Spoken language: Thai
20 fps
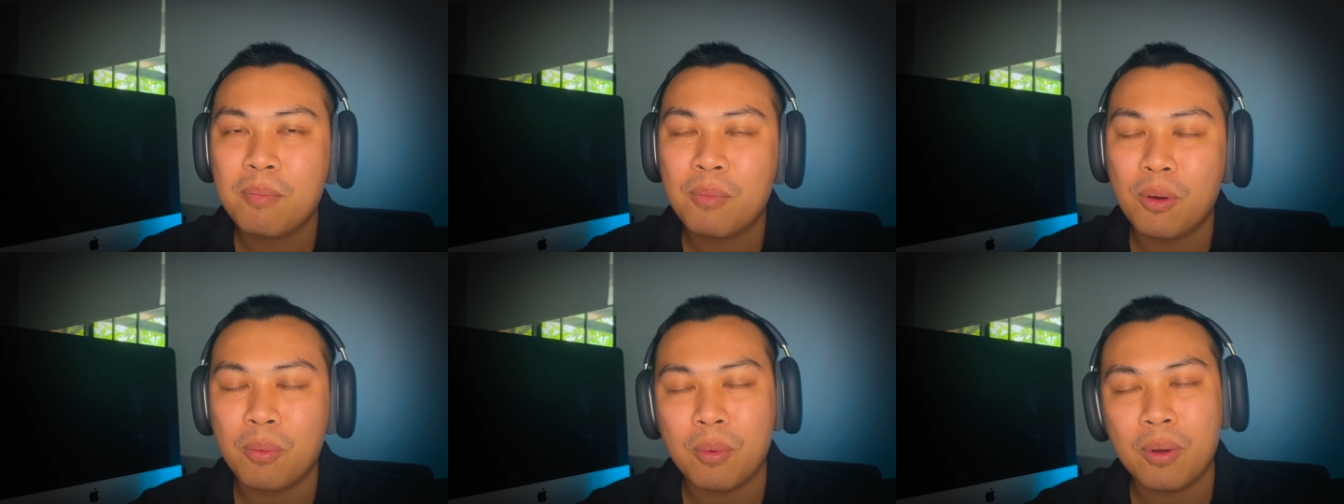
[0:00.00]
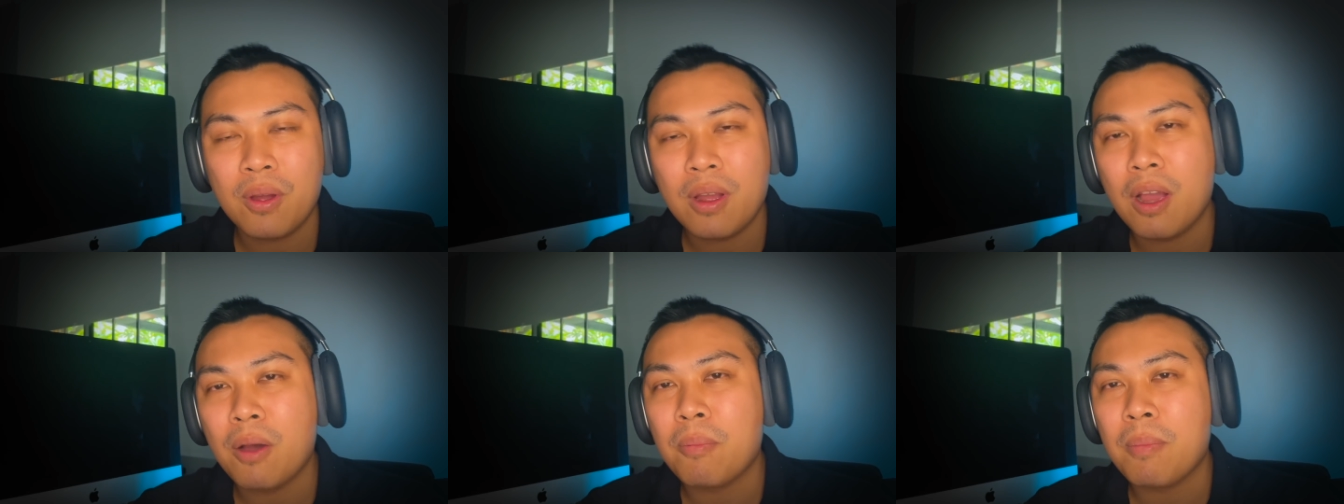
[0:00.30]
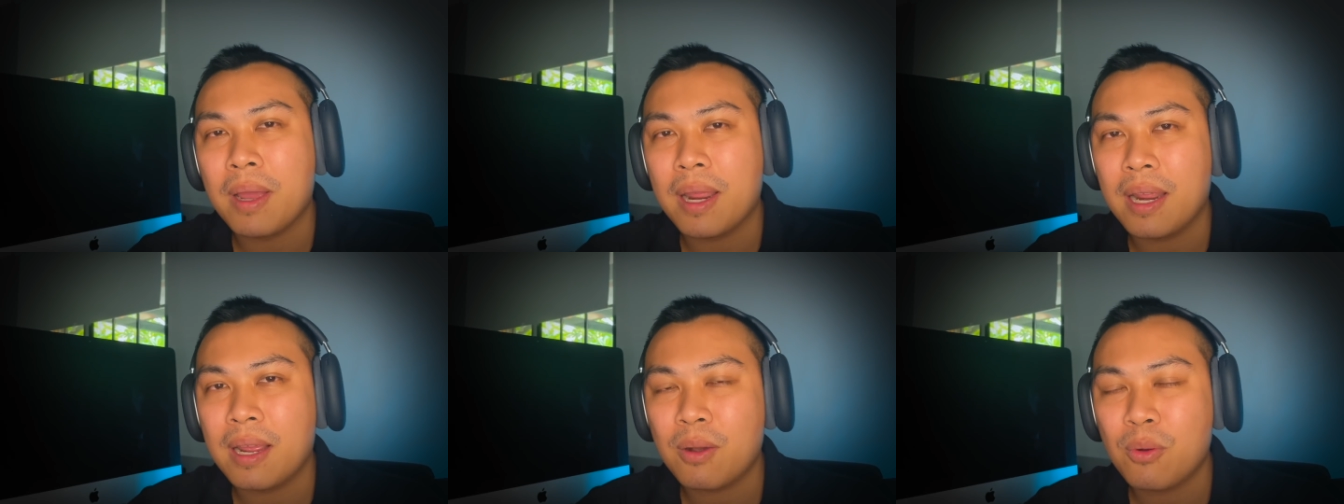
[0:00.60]
ผมก็เอา
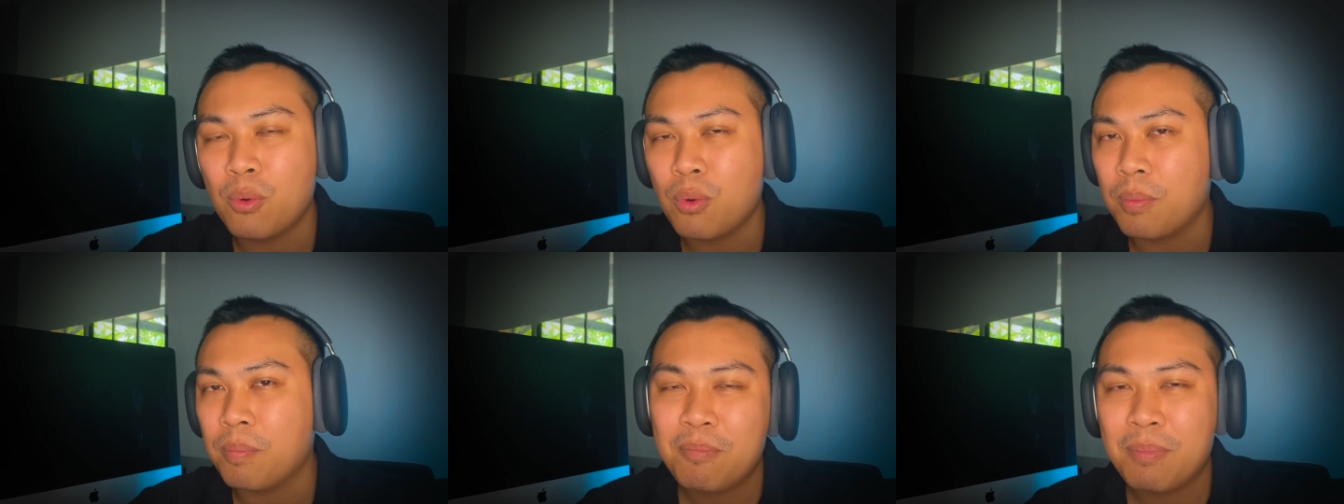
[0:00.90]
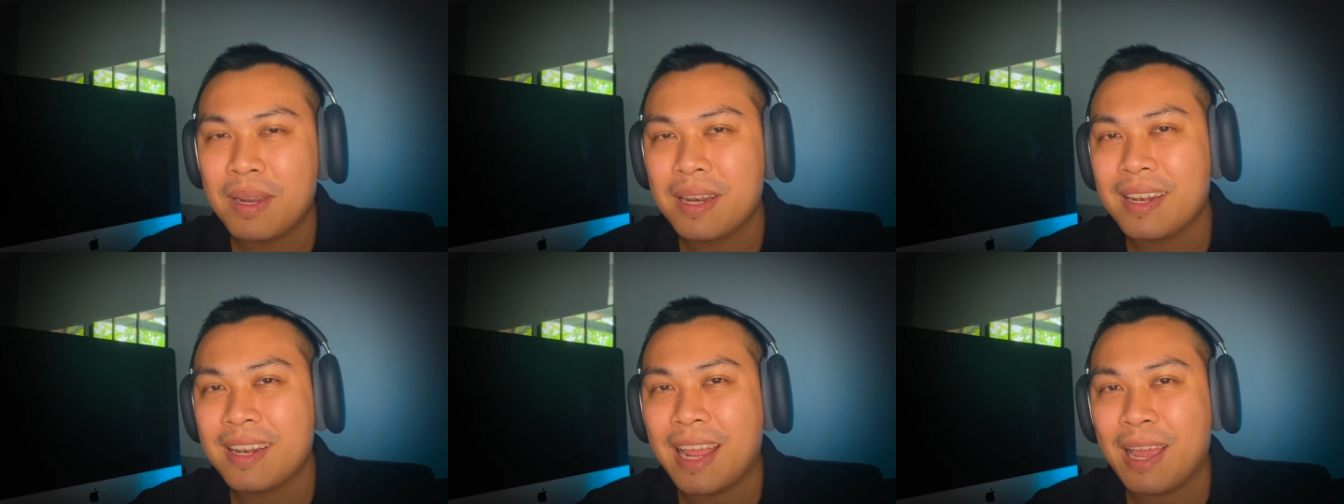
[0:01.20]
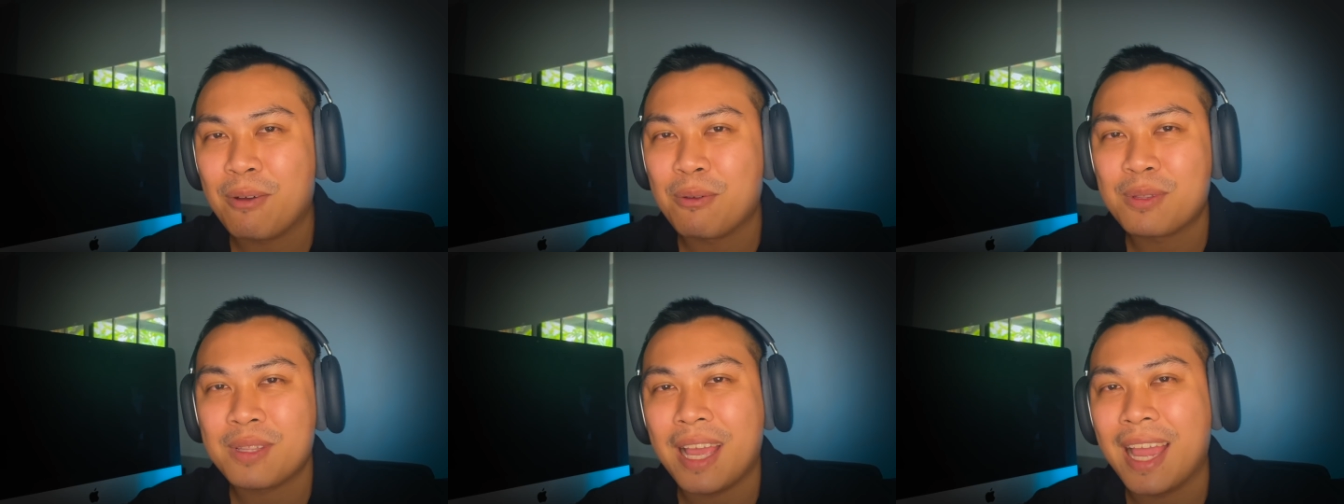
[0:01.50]
มาขุดเป็นแน
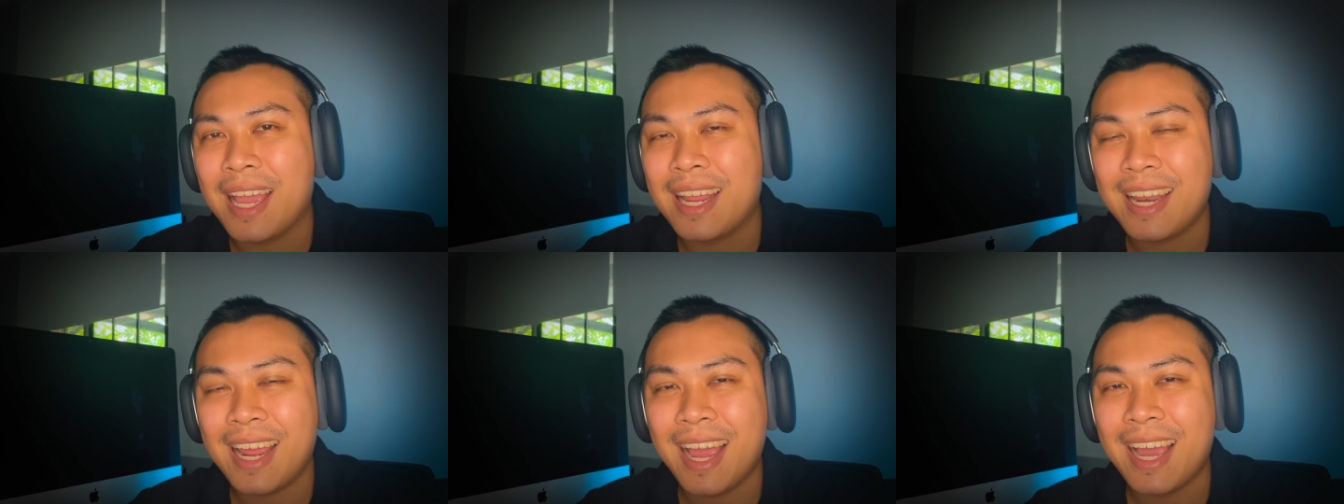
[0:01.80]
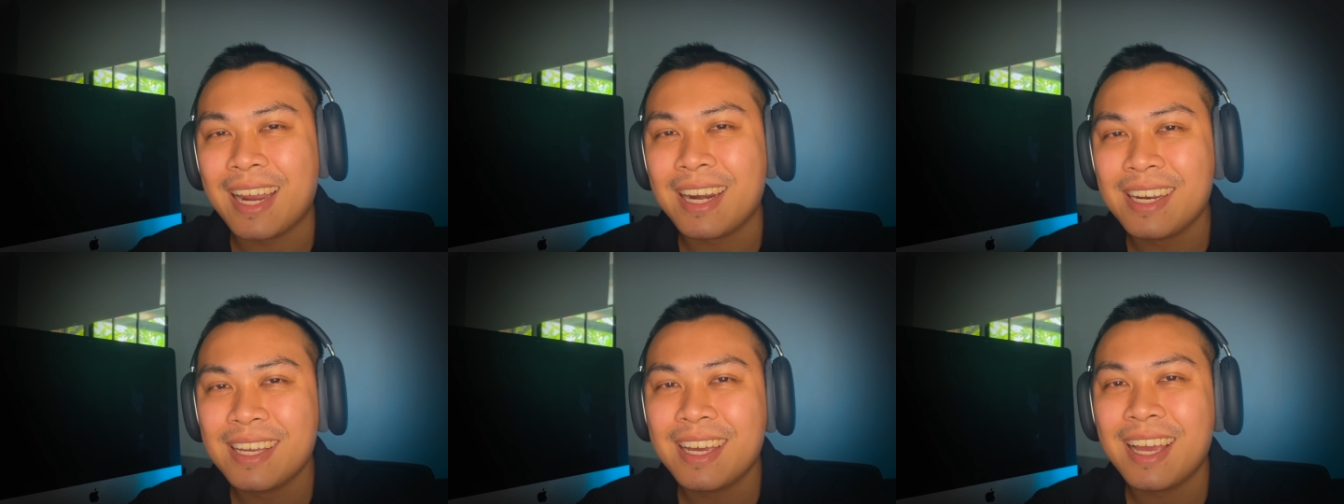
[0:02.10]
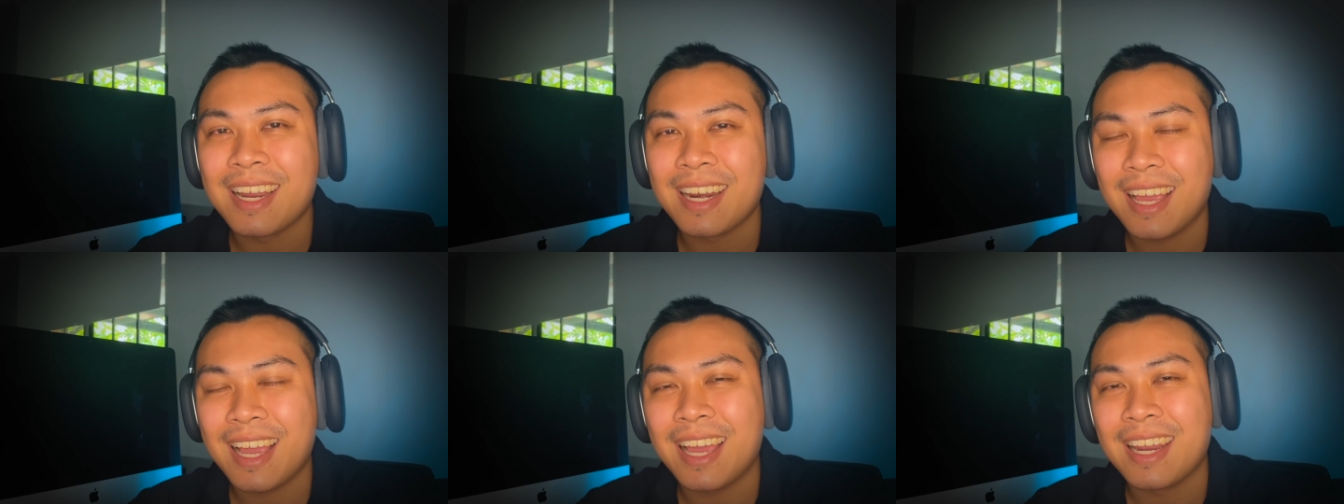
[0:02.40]
วสายทางเลือก
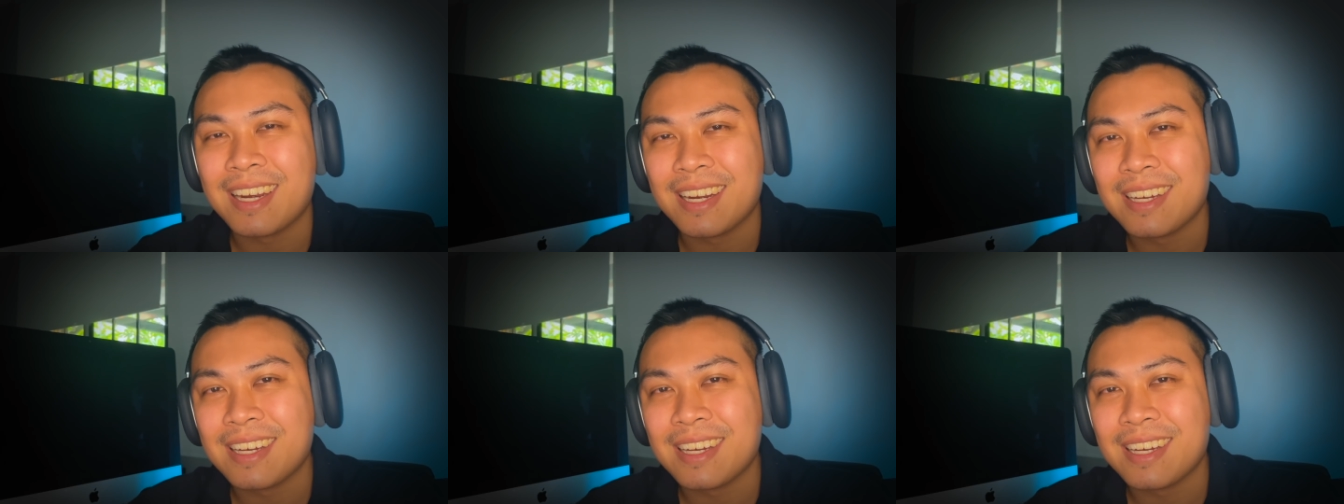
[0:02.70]
แล้วกัน